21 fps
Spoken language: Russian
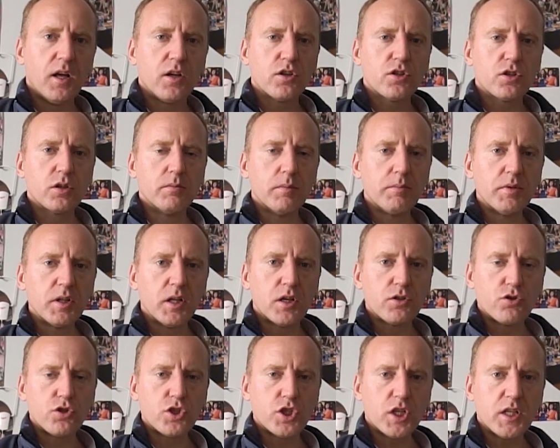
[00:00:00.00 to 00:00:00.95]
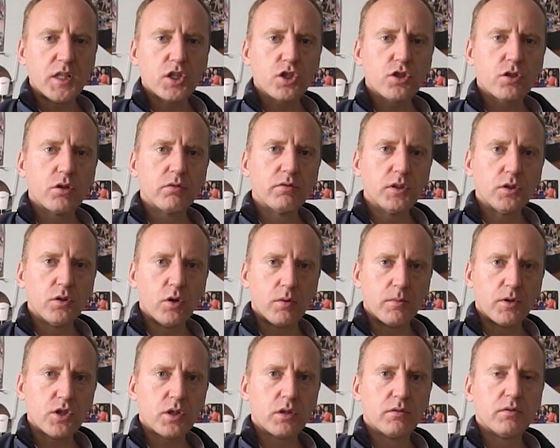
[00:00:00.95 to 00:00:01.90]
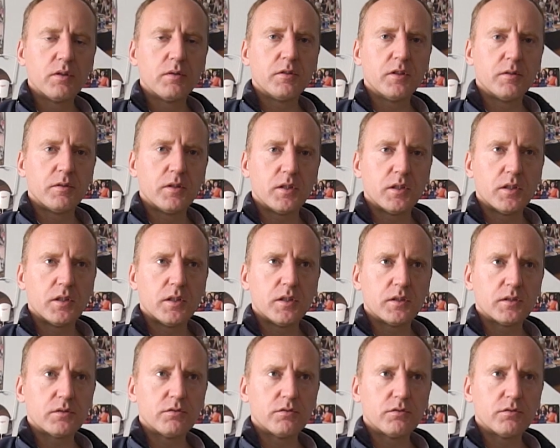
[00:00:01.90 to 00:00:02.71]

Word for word: чтобы было ощущение, что вы дома, что вы э,